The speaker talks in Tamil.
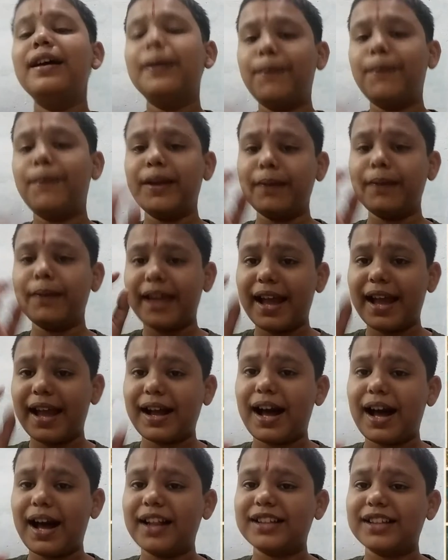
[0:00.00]
இப்படி
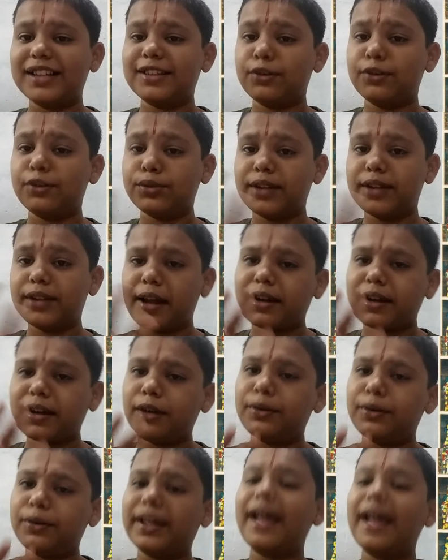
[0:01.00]
ஏகாதசி
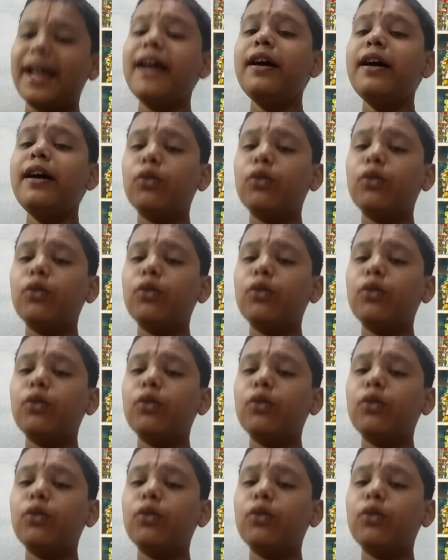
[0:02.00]
ருத்ரர்களுடைய